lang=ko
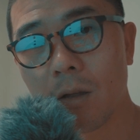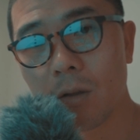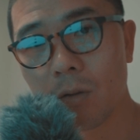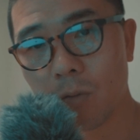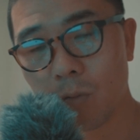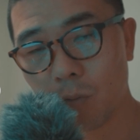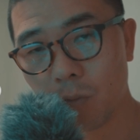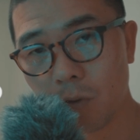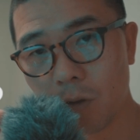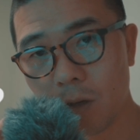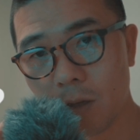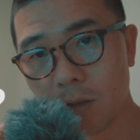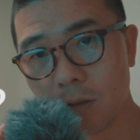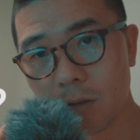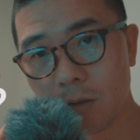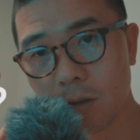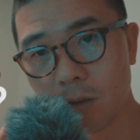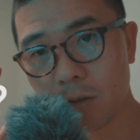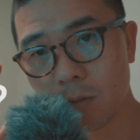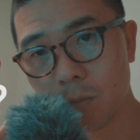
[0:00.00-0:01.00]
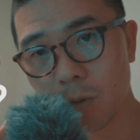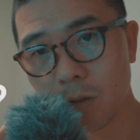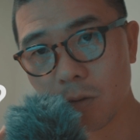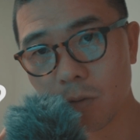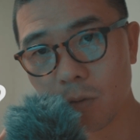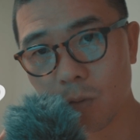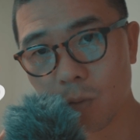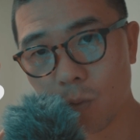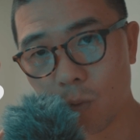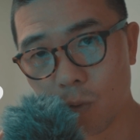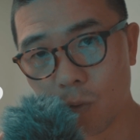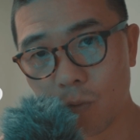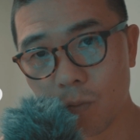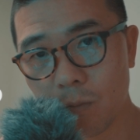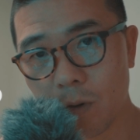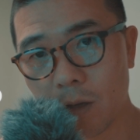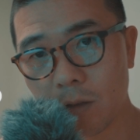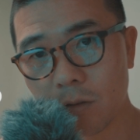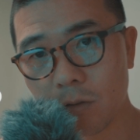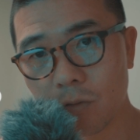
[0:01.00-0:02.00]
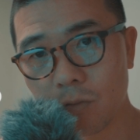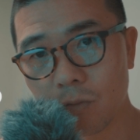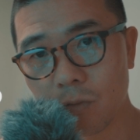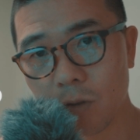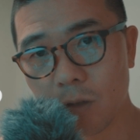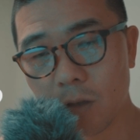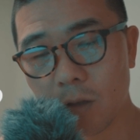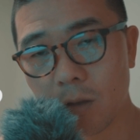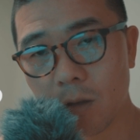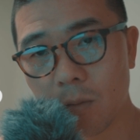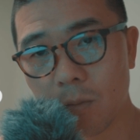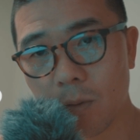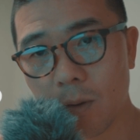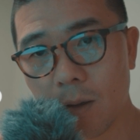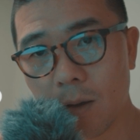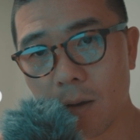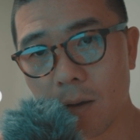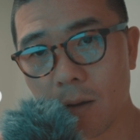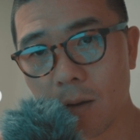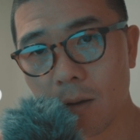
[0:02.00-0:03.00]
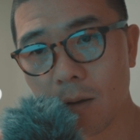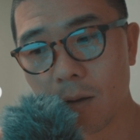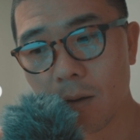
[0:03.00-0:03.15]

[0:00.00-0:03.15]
소니 렌즈가 전반적으로 고급 렌즈군이기 때문에